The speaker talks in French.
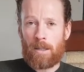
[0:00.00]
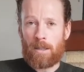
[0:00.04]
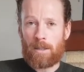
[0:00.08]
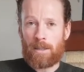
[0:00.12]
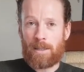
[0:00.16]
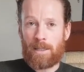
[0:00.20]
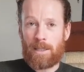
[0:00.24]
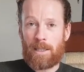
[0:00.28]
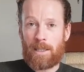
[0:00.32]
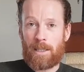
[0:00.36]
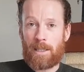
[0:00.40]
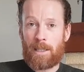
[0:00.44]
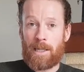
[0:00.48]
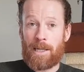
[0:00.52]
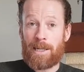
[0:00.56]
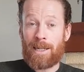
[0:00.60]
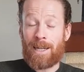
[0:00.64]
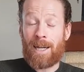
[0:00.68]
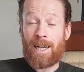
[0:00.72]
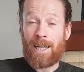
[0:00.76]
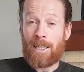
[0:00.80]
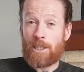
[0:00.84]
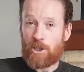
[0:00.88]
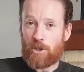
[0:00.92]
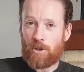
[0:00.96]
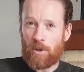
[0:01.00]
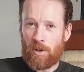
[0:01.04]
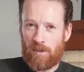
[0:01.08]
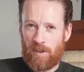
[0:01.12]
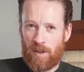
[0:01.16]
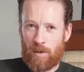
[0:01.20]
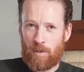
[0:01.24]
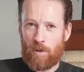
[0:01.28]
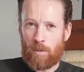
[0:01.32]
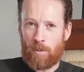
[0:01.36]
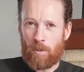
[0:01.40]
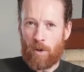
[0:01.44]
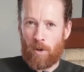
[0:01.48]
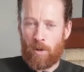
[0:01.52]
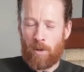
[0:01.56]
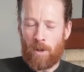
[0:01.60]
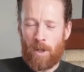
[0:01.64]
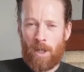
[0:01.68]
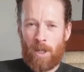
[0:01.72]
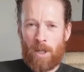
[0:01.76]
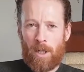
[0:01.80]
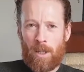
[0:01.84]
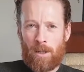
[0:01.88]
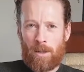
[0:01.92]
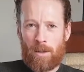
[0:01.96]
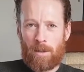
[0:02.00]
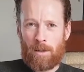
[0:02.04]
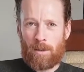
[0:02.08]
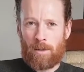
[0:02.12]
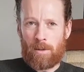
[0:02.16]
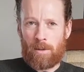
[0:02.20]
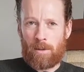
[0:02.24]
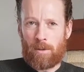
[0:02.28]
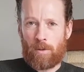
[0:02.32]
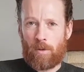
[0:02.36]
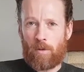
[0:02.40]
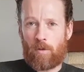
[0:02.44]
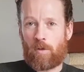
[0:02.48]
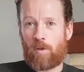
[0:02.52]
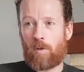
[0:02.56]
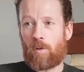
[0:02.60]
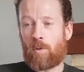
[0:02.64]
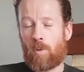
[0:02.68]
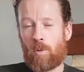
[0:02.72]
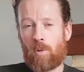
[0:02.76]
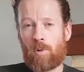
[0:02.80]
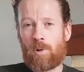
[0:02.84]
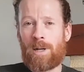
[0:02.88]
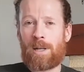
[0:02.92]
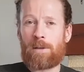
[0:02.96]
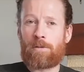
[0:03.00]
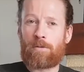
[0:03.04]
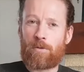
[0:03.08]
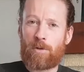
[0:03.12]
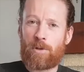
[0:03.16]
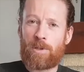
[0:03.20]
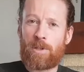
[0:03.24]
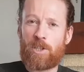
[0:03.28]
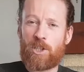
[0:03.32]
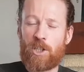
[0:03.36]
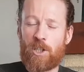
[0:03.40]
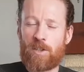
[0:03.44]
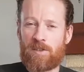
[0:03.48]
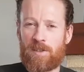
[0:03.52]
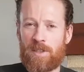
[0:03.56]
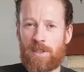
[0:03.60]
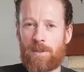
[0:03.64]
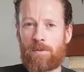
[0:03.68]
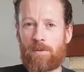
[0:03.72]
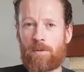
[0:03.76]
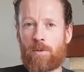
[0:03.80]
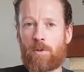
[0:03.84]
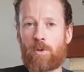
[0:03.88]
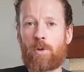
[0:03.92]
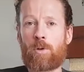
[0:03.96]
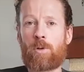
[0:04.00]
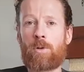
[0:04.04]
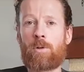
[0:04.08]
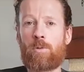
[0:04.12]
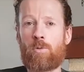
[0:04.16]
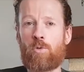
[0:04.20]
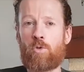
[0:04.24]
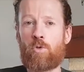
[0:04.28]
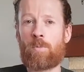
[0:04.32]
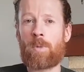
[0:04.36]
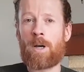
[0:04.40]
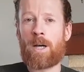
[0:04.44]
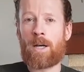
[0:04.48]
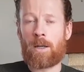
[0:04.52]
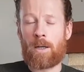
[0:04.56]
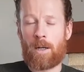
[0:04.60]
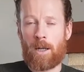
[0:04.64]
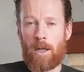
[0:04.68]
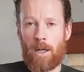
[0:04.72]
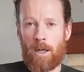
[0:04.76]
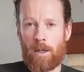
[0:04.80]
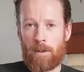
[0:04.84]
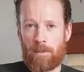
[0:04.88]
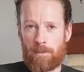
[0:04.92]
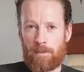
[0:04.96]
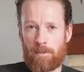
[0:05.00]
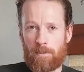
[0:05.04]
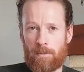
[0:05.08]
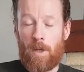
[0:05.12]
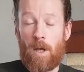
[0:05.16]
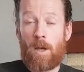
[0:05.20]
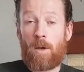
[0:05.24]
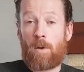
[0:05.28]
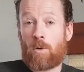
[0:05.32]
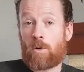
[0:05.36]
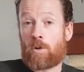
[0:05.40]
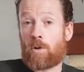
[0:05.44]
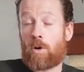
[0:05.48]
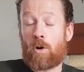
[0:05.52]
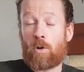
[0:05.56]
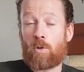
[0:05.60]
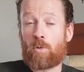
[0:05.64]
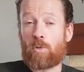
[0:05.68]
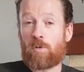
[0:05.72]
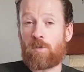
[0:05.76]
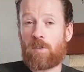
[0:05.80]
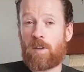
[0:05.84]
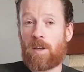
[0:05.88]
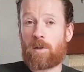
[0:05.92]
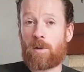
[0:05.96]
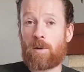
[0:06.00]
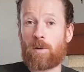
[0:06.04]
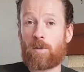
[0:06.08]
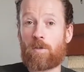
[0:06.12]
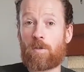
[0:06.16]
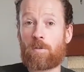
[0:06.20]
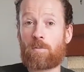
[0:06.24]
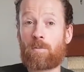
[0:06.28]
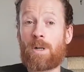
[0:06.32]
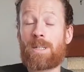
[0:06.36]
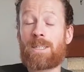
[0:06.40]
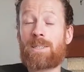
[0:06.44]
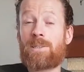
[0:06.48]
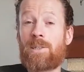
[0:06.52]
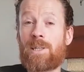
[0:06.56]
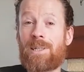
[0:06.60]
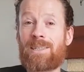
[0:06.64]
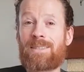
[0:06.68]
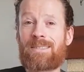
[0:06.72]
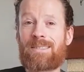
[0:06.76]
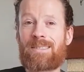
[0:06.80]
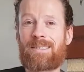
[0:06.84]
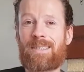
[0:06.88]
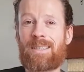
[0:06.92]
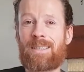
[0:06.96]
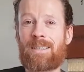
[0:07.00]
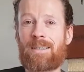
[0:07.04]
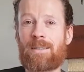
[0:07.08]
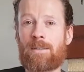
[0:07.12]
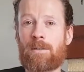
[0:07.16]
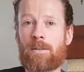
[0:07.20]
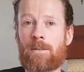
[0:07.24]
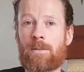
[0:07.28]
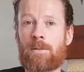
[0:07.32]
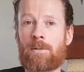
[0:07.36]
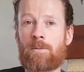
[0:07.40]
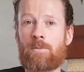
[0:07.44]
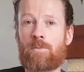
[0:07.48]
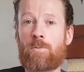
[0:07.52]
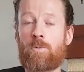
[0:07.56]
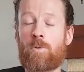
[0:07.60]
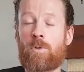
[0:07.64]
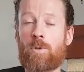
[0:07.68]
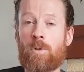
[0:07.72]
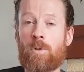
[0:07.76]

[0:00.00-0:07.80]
qui est riche d'enseignements euh, selon les feux digestifs que l'humain a. en conséquence, moi l'idée c'est euh, de